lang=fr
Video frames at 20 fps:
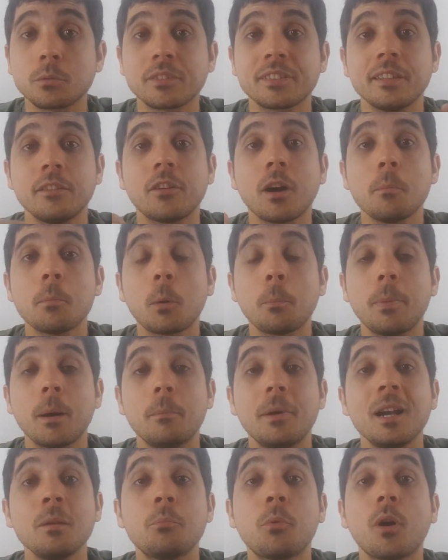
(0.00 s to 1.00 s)
Donc c'est vraiment
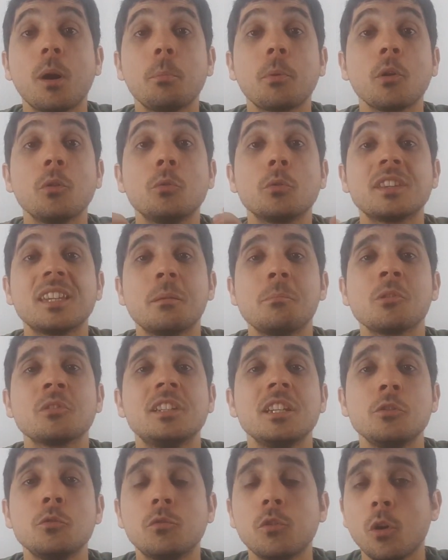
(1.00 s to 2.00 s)
pas mal pour apprendre
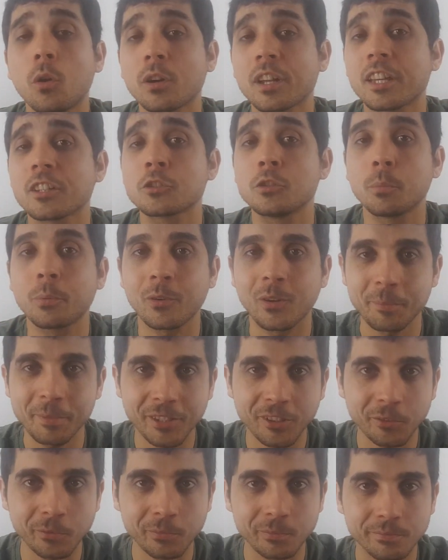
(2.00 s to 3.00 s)
notamment des nouveaux langages de
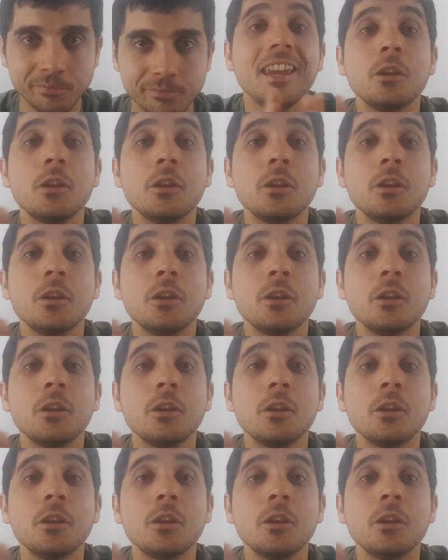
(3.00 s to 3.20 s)
programmation.